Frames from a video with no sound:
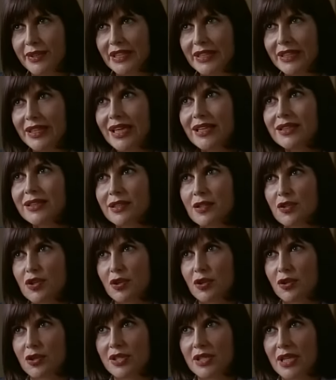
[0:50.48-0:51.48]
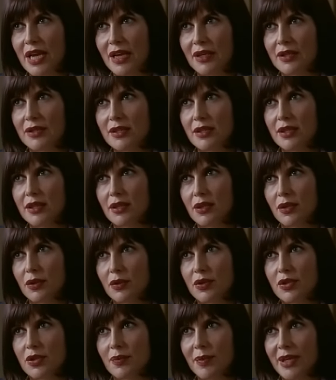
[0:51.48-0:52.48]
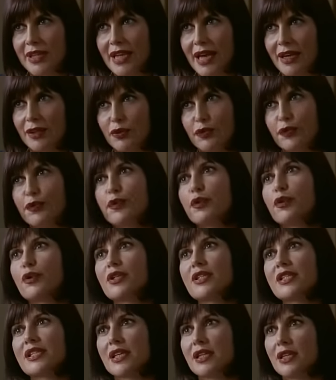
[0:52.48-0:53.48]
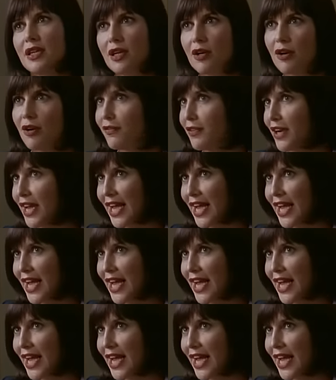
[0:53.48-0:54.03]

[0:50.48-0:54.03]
in altre circostanze io questo mandato forse glielo avrei